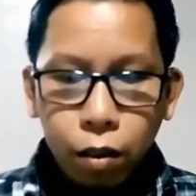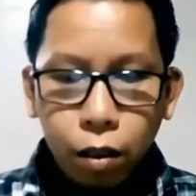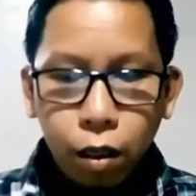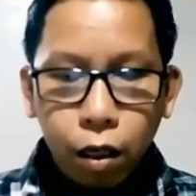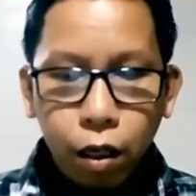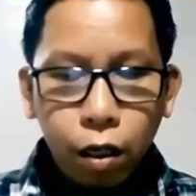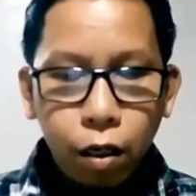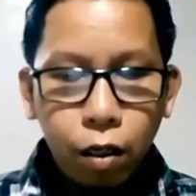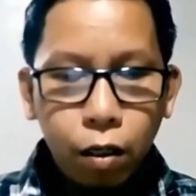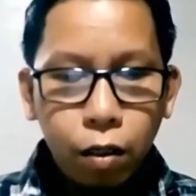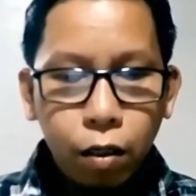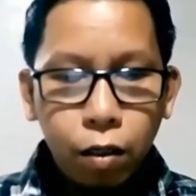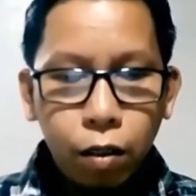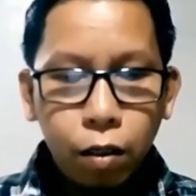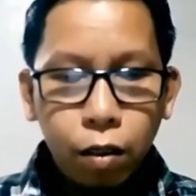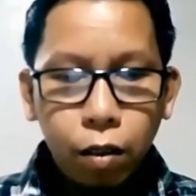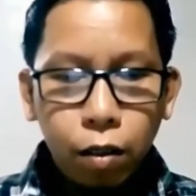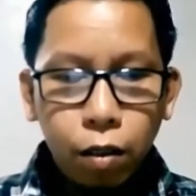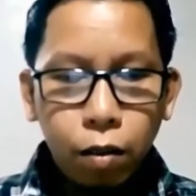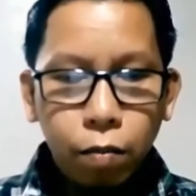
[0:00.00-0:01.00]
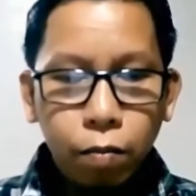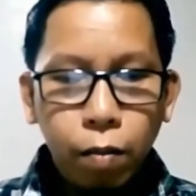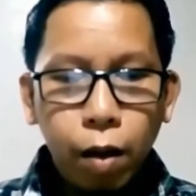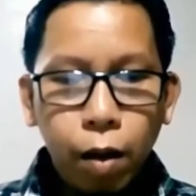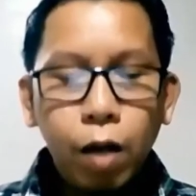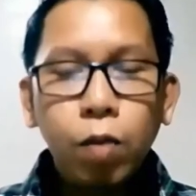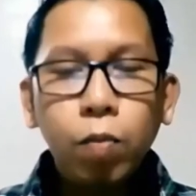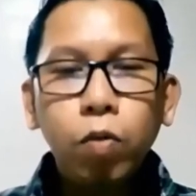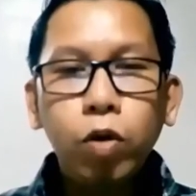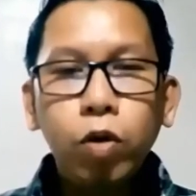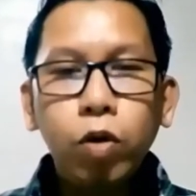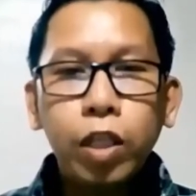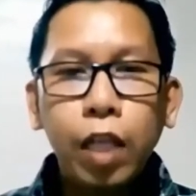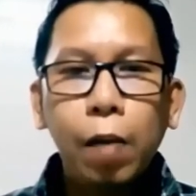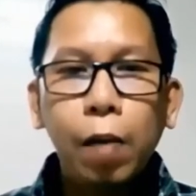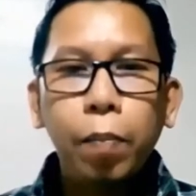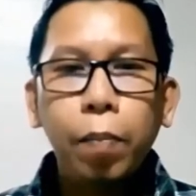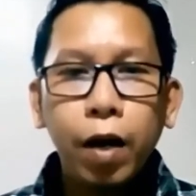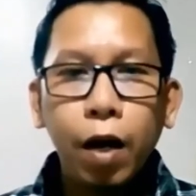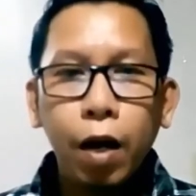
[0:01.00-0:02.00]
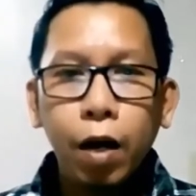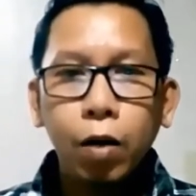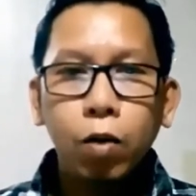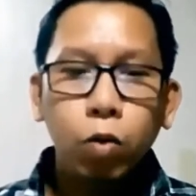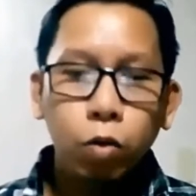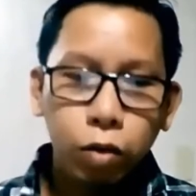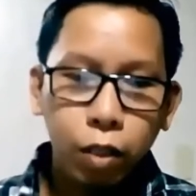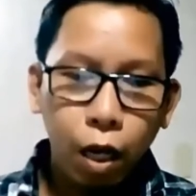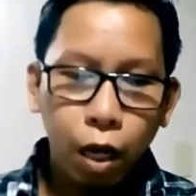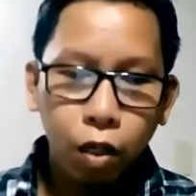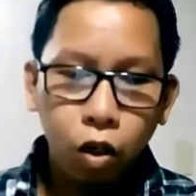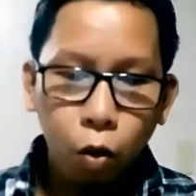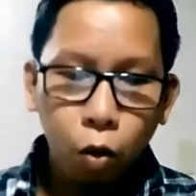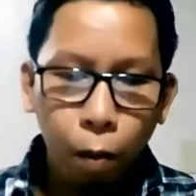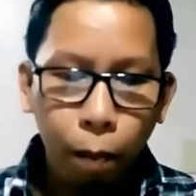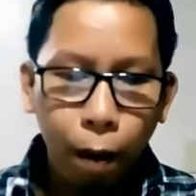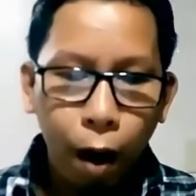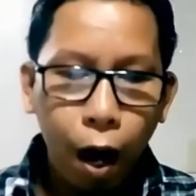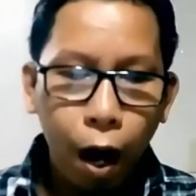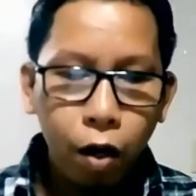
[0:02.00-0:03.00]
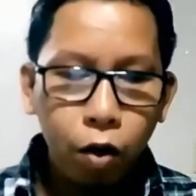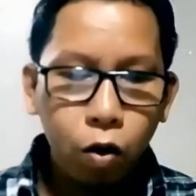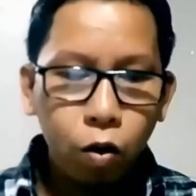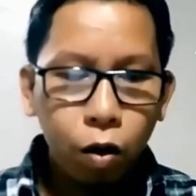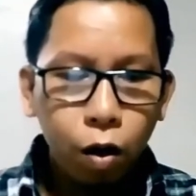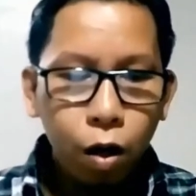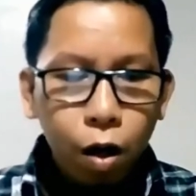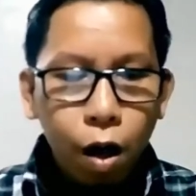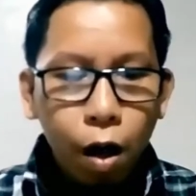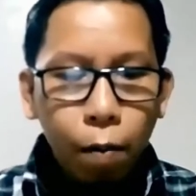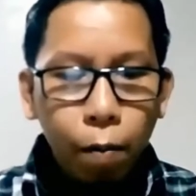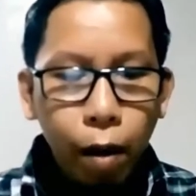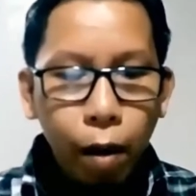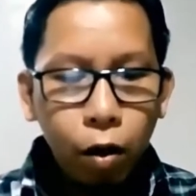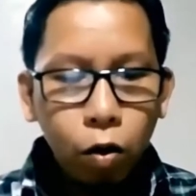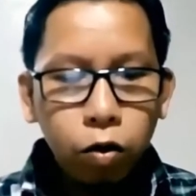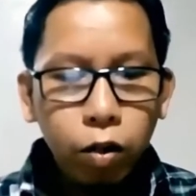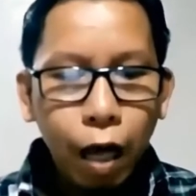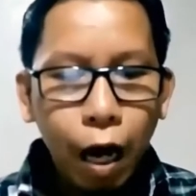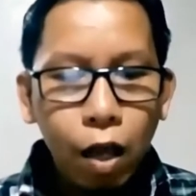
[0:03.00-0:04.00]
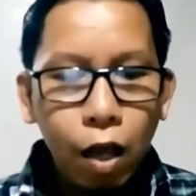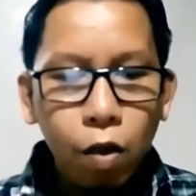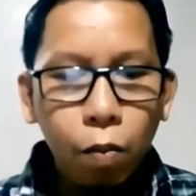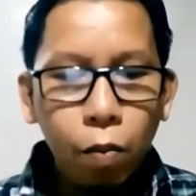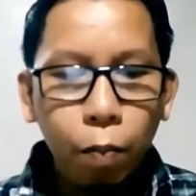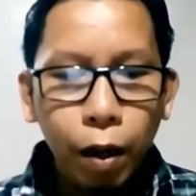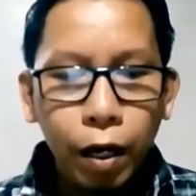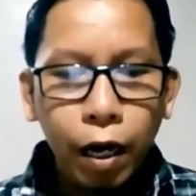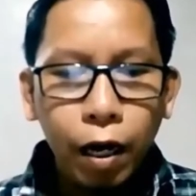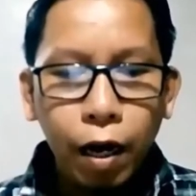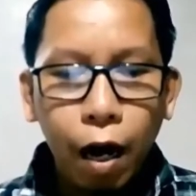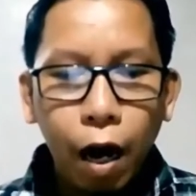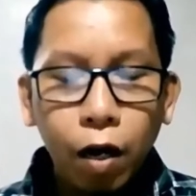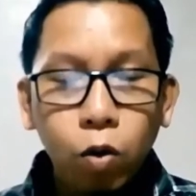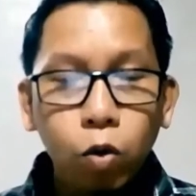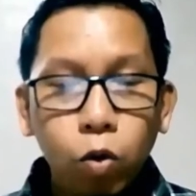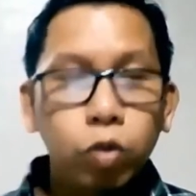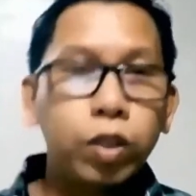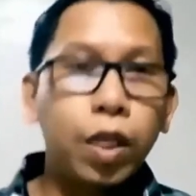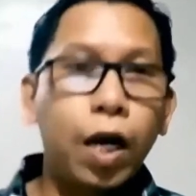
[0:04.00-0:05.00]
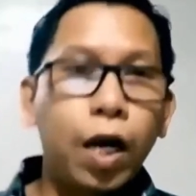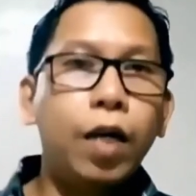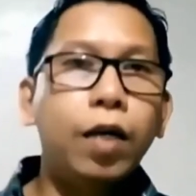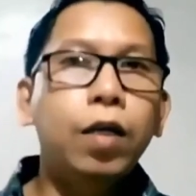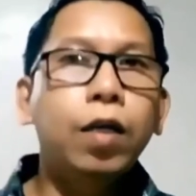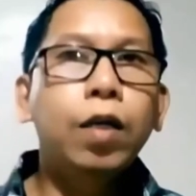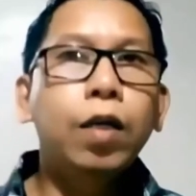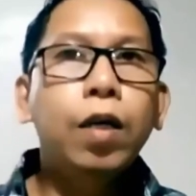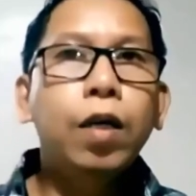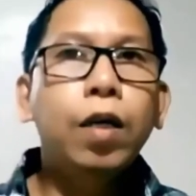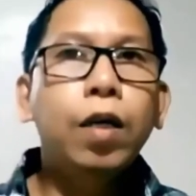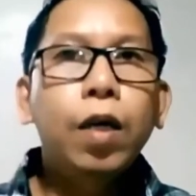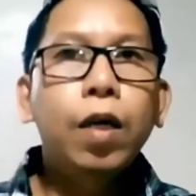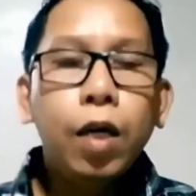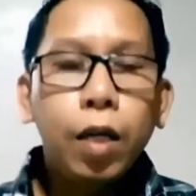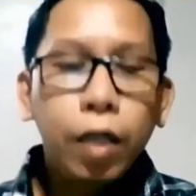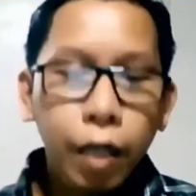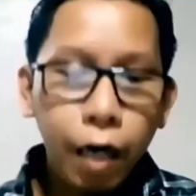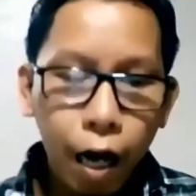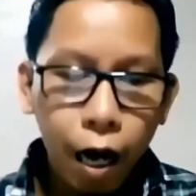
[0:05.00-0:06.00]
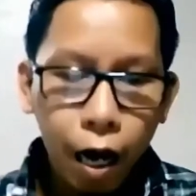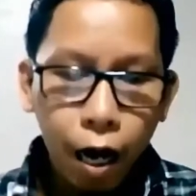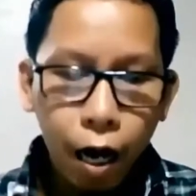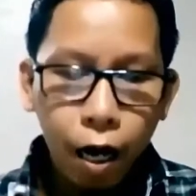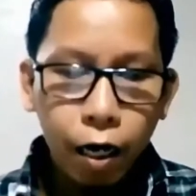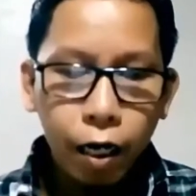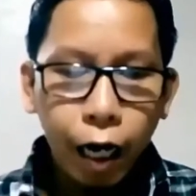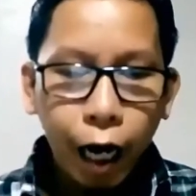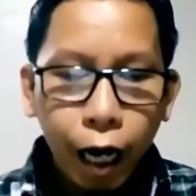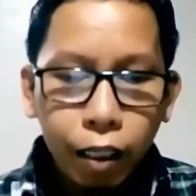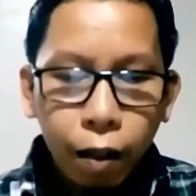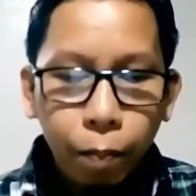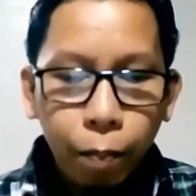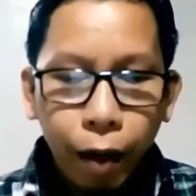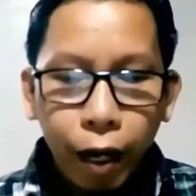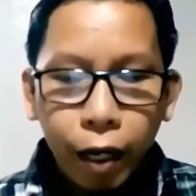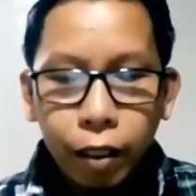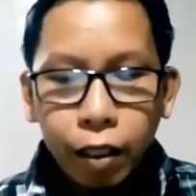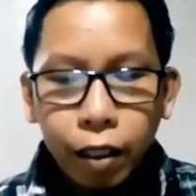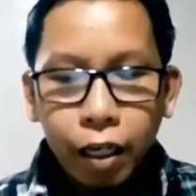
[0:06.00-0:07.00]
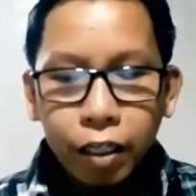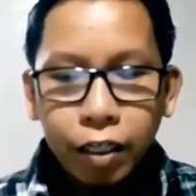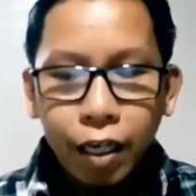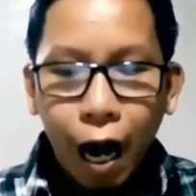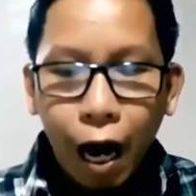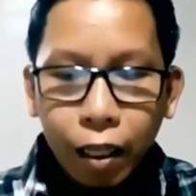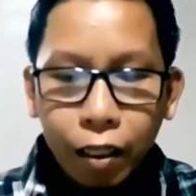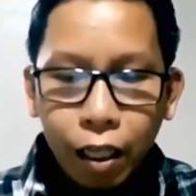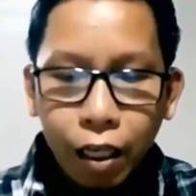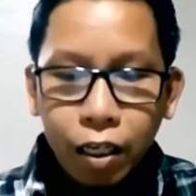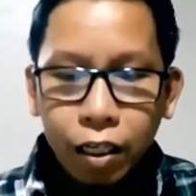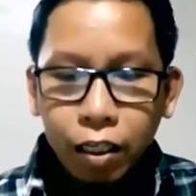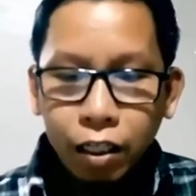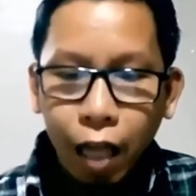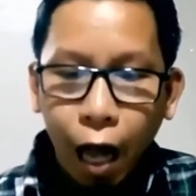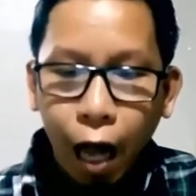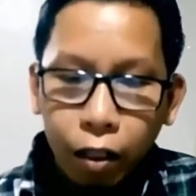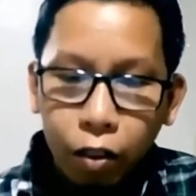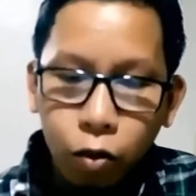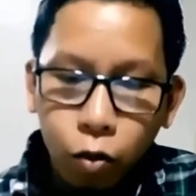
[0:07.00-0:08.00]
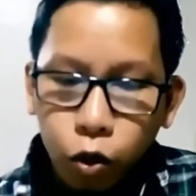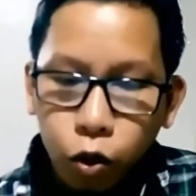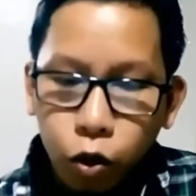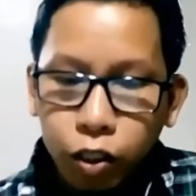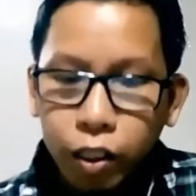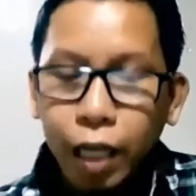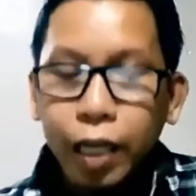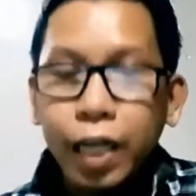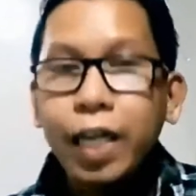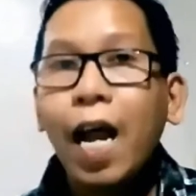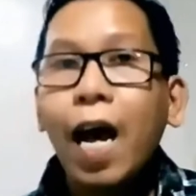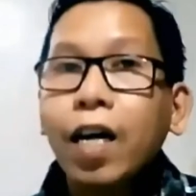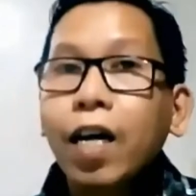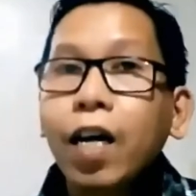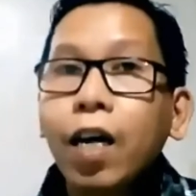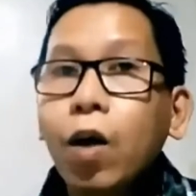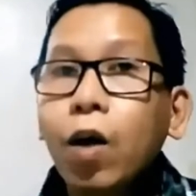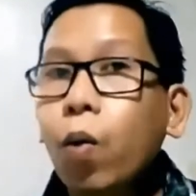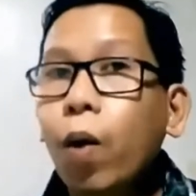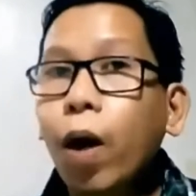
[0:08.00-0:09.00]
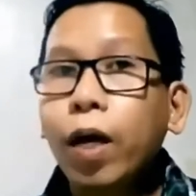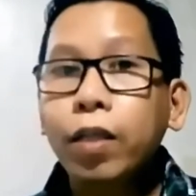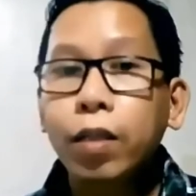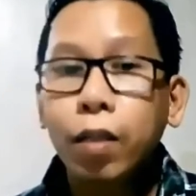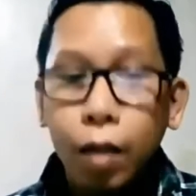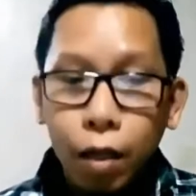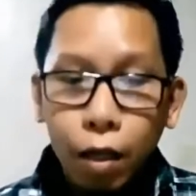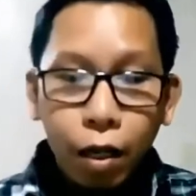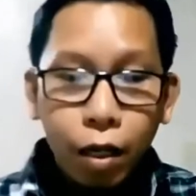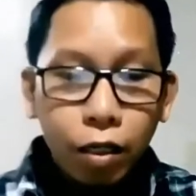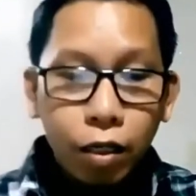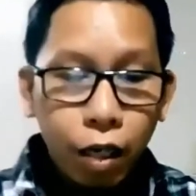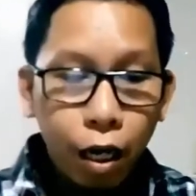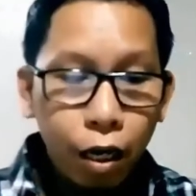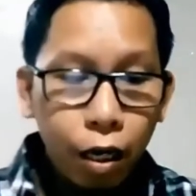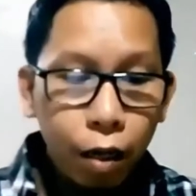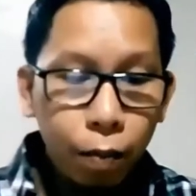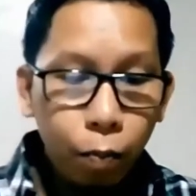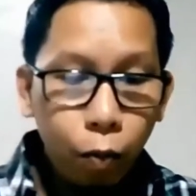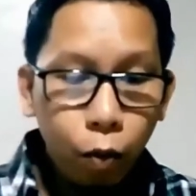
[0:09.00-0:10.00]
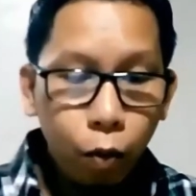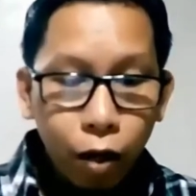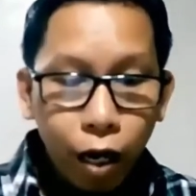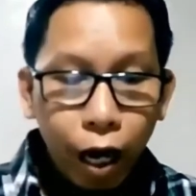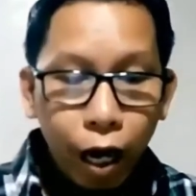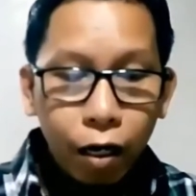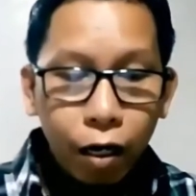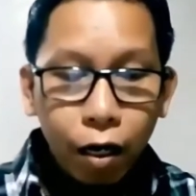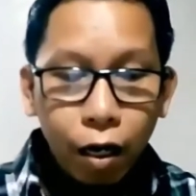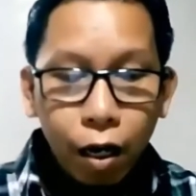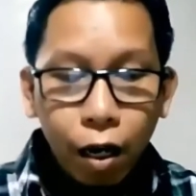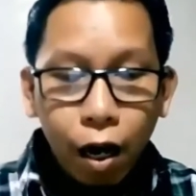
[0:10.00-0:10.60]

eh, meron muna tayong pananagutan. Kung paanong meron tayong pananagutan na nakadepende sa ating status na ginagalawan sa lipunan.